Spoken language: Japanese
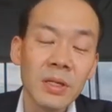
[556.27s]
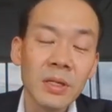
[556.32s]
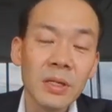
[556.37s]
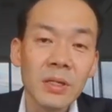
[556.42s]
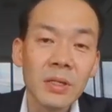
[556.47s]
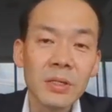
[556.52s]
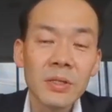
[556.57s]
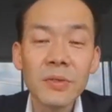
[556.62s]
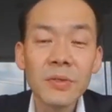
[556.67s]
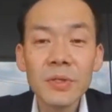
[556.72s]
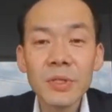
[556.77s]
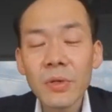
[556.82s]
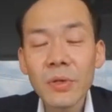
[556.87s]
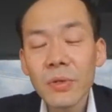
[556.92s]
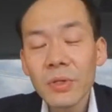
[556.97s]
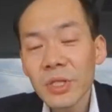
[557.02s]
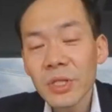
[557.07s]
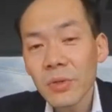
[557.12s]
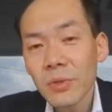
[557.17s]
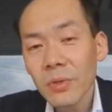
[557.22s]
通常の
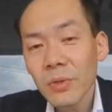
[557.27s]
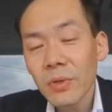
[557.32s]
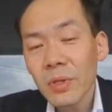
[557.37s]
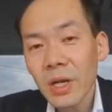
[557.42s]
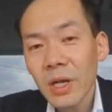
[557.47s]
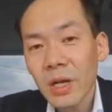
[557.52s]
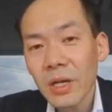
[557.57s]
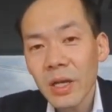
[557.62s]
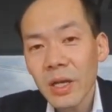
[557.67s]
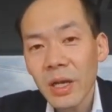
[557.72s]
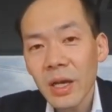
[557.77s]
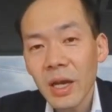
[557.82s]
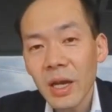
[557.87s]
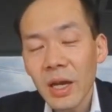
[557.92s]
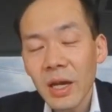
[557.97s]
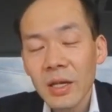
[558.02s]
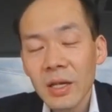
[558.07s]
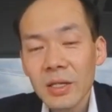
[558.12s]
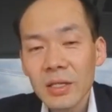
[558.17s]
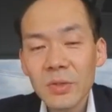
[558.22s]
仕事の中で
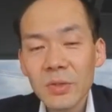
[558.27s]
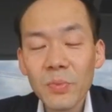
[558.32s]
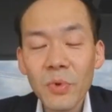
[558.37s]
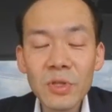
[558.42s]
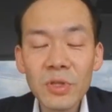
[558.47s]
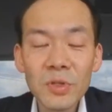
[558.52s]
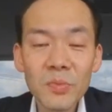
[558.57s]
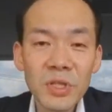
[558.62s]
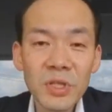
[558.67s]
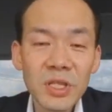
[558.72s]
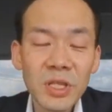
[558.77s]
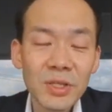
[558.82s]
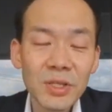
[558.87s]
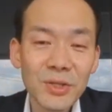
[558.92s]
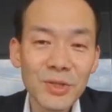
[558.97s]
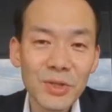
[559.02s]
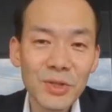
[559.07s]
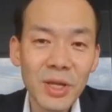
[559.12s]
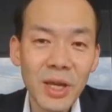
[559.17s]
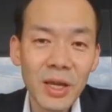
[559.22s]
スポーツ、ビジネス、
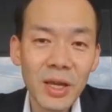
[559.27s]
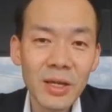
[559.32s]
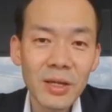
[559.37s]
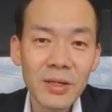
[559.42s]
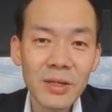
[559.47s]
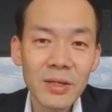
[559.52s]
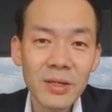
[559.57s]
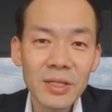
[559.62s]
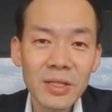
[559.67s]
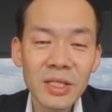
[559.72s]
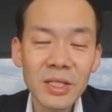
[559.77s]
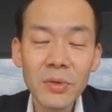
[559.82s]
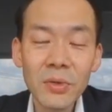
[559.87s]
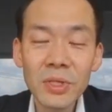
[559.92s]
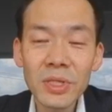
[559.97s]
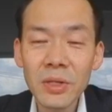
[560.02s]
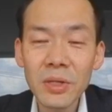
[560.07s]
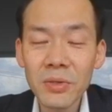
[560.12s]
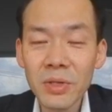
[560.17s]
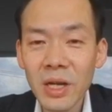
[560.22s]
受験指導し
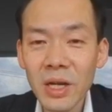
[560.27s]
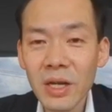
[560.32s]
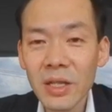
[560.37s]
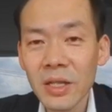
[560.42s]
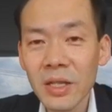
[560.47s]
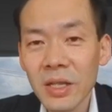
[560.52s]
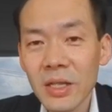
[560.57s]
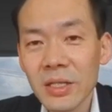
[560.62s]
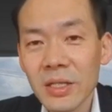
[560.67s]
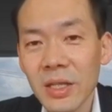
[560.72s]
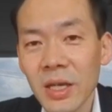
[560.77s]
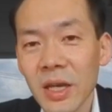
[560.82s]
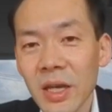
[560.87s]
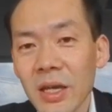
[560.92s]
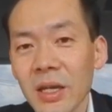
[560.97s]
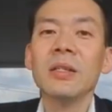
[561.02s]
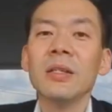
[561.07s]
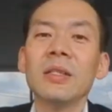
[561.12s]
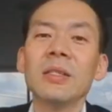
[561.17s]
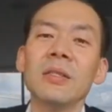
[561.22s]
ていく中でですね、
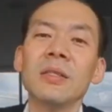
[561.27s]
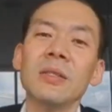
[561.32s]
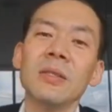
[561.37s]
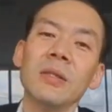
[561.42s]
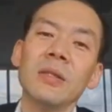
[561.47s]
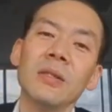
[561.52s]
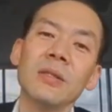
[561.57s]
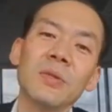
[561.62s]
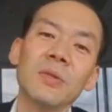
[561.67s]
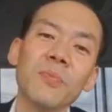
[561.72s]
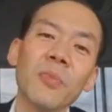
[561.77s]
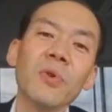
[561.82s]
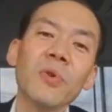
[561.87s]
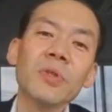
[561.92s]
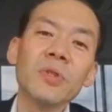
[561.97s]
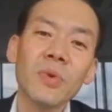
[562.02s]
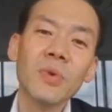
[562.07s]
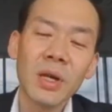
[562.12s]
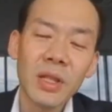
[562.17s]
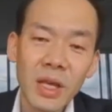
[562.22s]

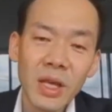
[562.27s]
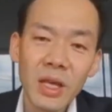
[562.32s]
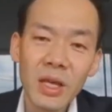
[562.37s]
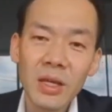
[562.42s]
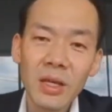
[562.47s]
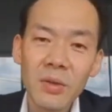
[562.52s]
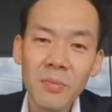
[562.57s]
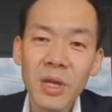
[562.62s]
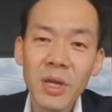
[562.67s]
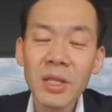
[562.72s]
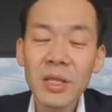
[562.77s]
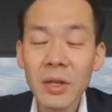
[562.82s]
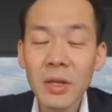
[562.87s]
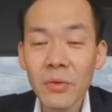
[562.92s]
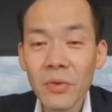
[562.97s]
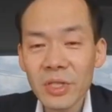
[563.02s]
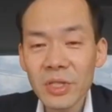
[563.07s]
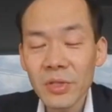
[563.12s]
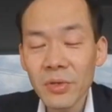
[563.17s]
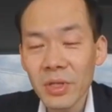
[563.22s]
スポーツはね、メンタル
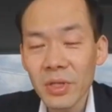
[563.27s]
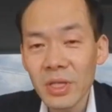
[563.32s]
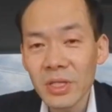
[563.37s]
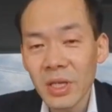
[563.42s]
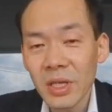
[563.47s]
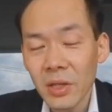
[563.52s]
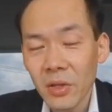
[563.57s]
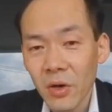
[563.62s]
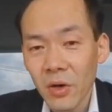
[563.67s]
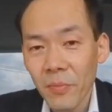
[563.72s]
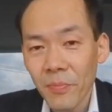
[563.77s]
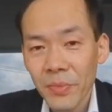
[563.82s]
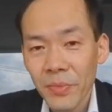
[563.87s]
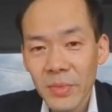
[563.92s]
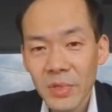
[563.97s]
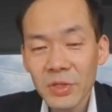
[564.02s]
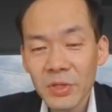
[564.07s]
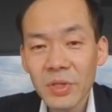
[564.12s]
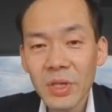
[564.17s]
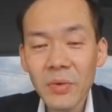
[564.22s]
の指導ですけど、
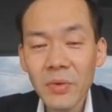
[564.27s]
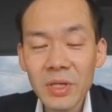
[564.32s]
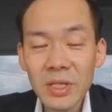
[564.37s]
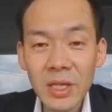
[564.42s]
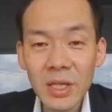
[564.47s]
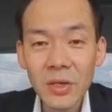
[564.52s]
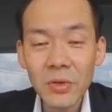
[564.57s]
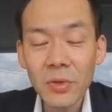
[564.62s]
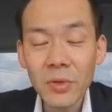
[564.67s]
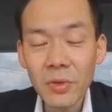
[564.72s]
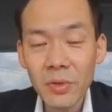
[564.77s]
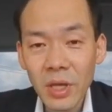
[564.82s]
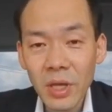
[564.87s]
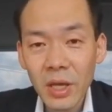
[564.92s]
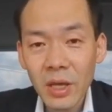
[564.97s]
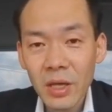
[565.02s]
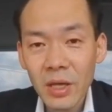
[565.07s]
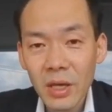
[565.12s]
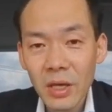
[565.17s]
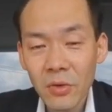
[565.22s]
受験は先ほどのね、
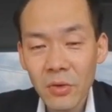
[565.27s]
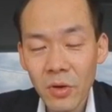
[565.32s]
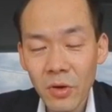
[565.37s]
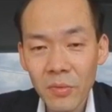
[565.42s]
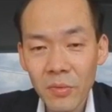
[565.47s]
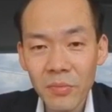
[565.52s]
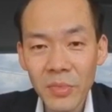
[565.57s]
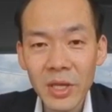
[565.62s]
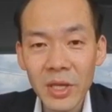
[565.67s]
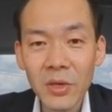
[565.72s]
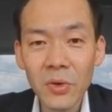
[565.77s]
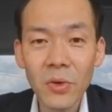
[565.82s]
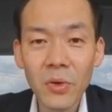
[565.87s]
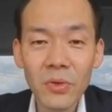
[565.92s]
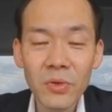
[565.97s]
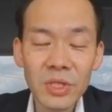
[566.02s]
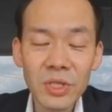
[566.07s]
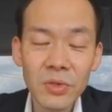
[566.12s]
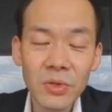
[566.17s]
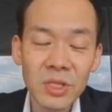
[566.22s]
勉強法
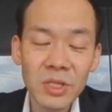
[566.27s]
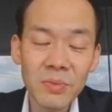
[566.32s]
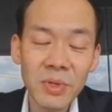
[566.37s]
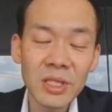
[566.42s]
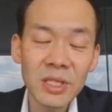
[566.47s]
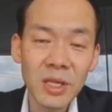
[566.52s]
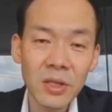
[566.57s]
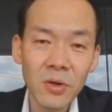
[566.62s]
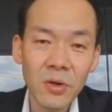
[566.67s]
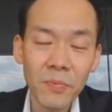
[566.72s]
の指導しますけど、